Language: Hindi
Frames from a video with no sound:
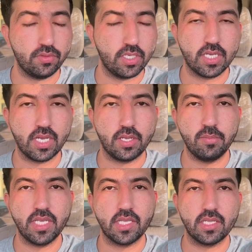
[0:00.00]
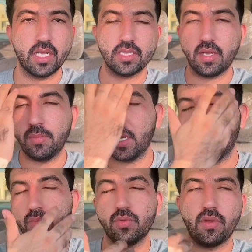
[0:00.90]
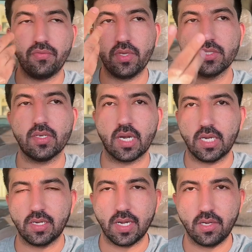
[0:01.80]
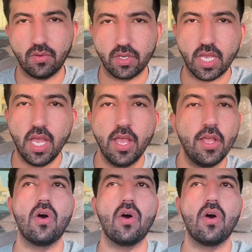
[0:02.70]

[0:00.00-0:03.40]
देखा गर्मी कितना था मेरा पूरा फेस रेड रेड हो गया